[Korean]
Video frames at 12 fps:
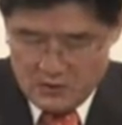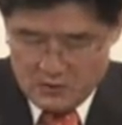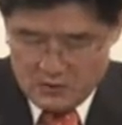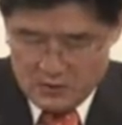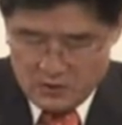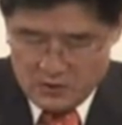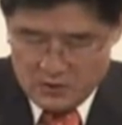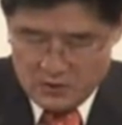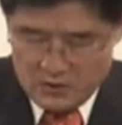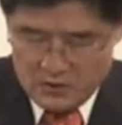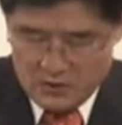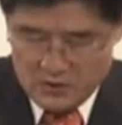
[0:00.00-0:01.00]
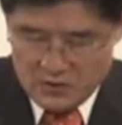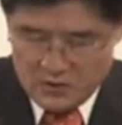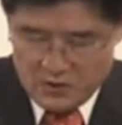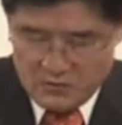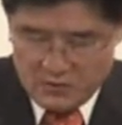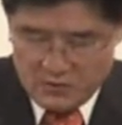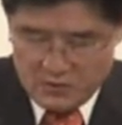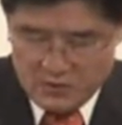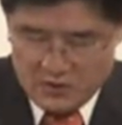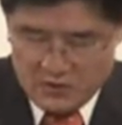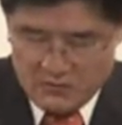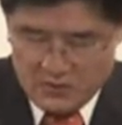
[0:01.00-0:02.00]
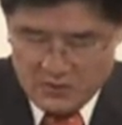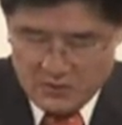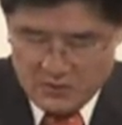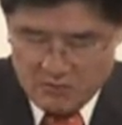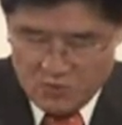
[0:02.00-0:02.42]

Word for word: 어, 저희가 경로잔치를 베풀고자 합니다.